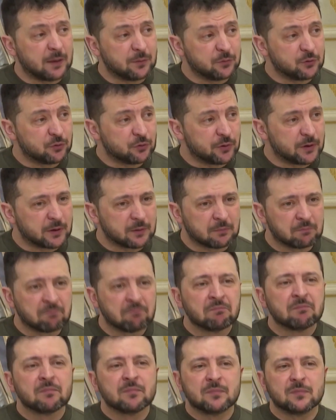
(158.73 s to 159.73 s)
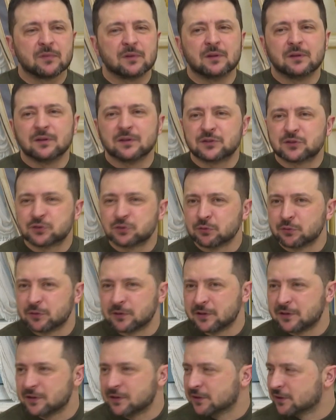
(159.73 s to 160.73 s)
thương lượng với lại ông
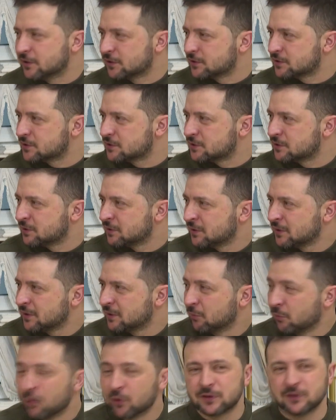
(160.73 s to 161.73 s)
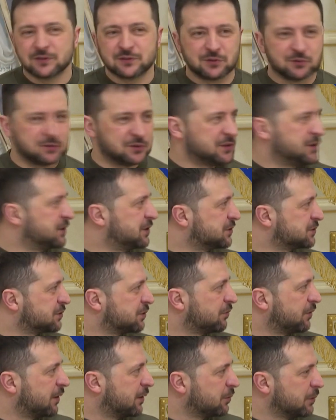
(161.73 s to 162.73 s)
Putin để mà giải thoát được hơn
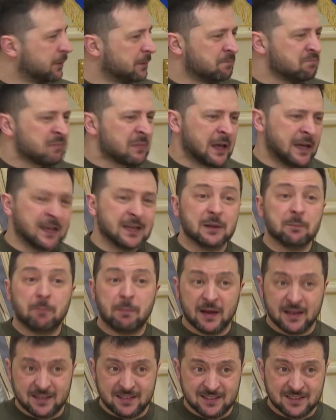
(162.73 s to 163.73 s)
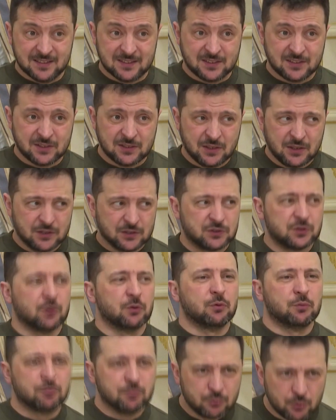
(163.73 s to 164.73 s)
hai mươi mấy binh sĩ ngoại
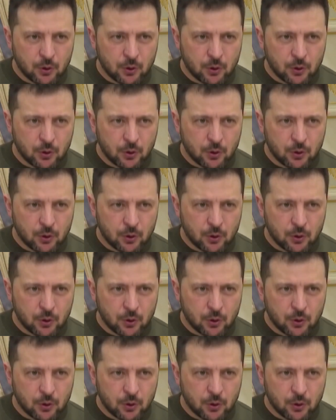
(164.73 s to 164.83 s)
quốc